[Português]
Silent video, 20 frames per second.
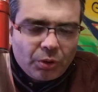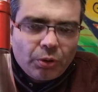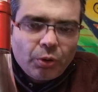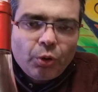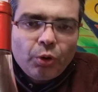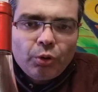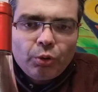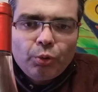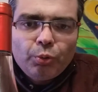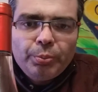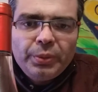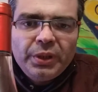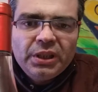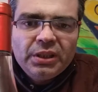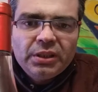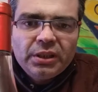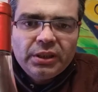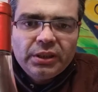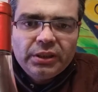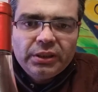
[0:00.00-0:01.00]
com
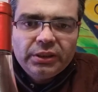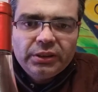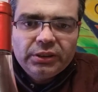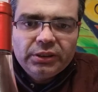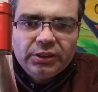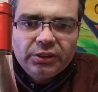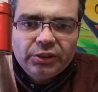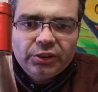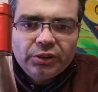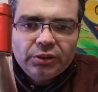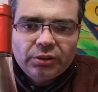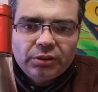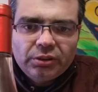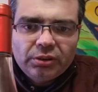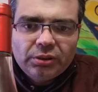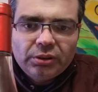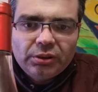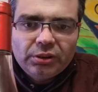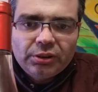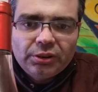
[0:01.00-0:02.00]
comidas
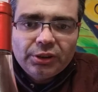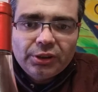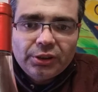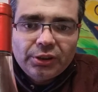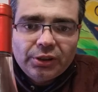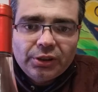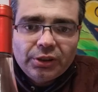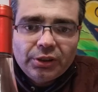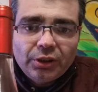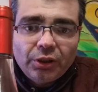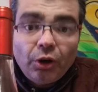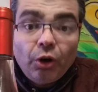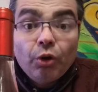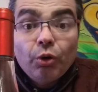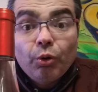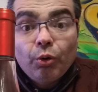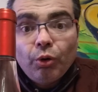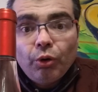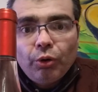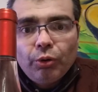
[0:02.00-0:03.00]
ou
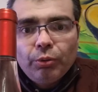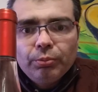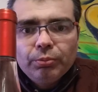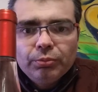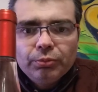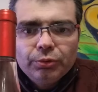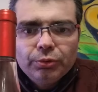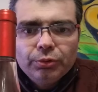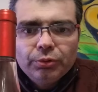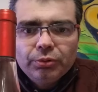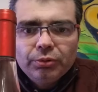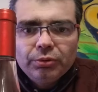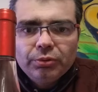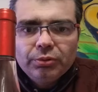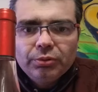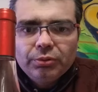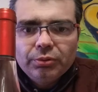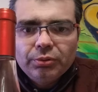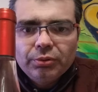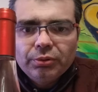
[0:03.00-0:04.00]

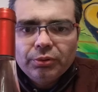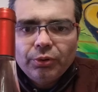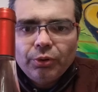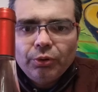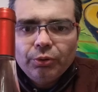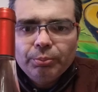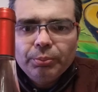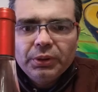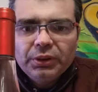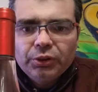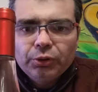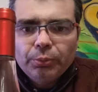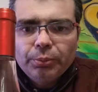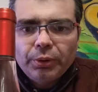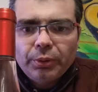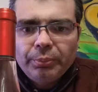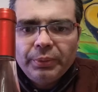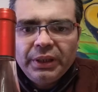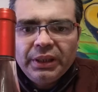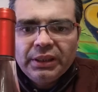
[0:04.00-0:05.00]
com uma
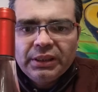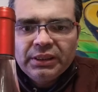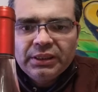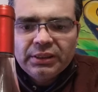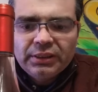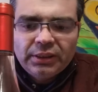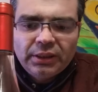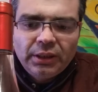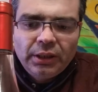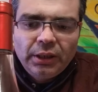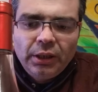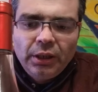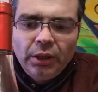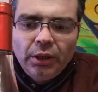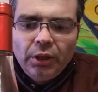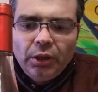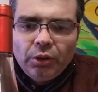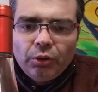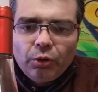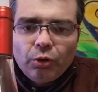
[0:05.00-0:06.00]
sobremesa,
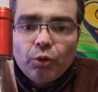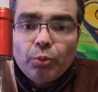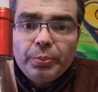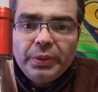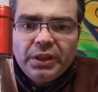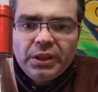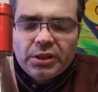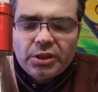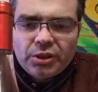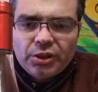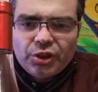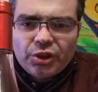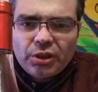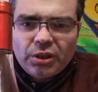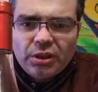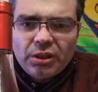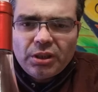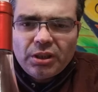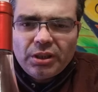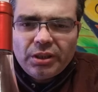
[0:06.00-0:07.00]
com comidas
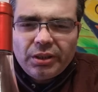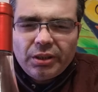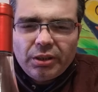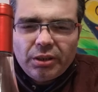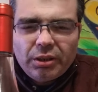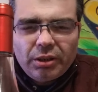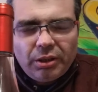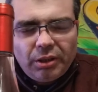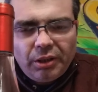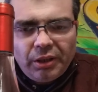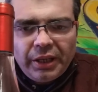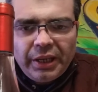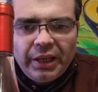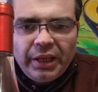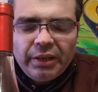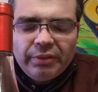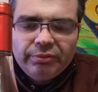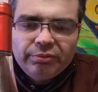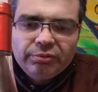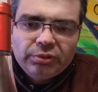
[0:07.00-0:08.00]

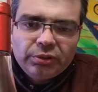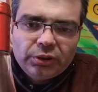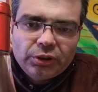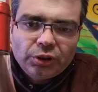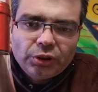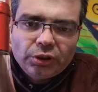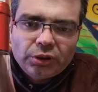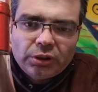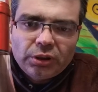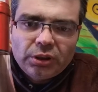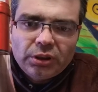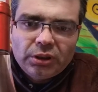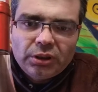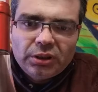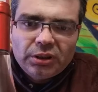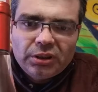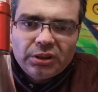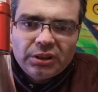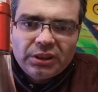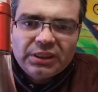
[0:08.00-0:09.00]
leves,
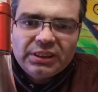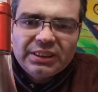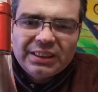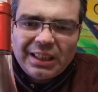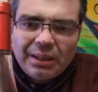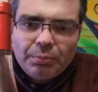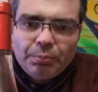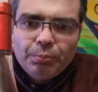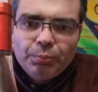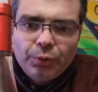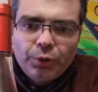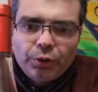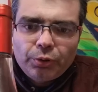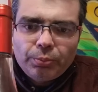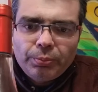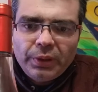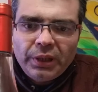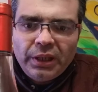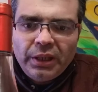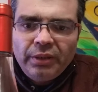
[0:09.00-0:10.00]
sabe muito
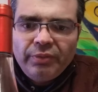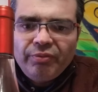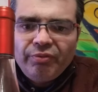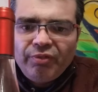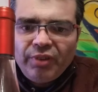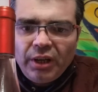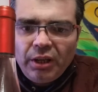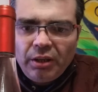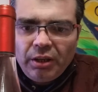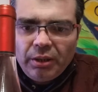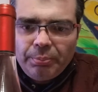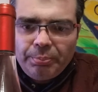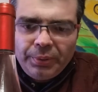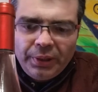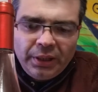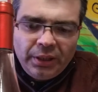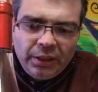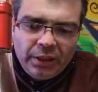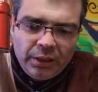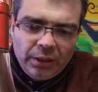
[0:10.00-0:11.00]
bem, vale a
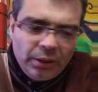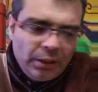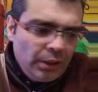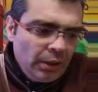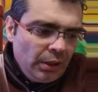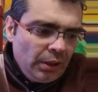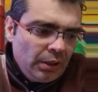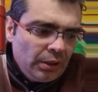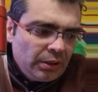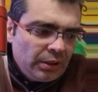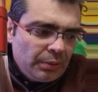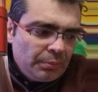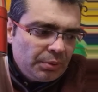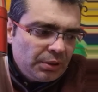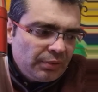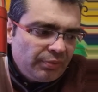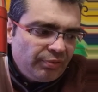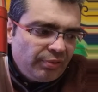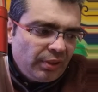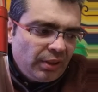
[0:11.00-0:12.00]
pena. Estamos
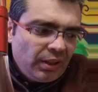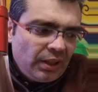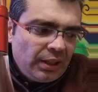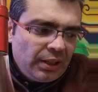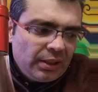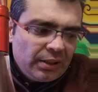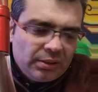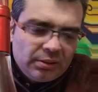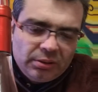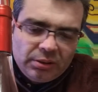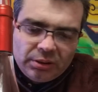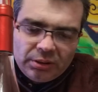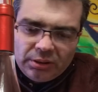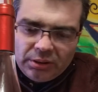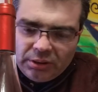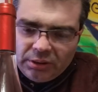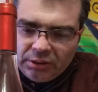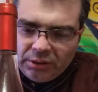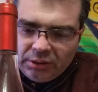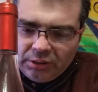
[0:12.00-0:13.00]
a falar
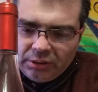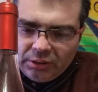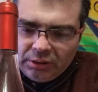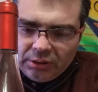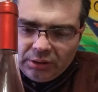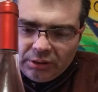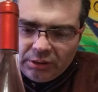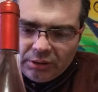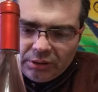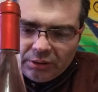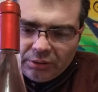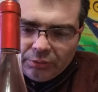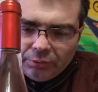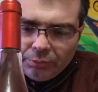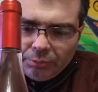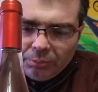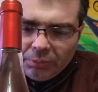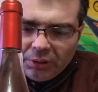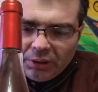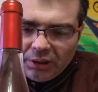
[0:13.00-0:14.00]
de
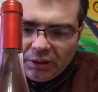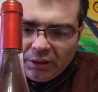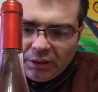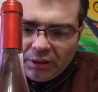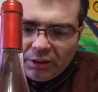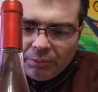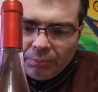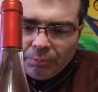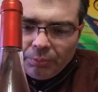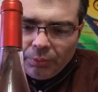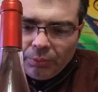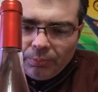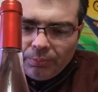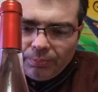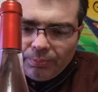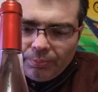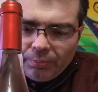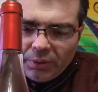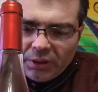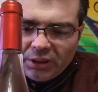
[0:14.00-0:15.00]
uma,
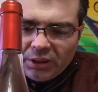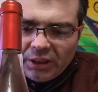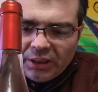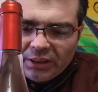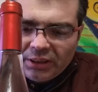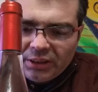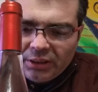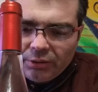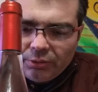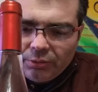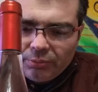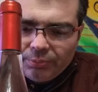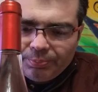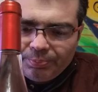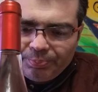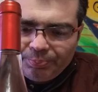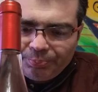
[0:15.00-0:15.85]
uma seleção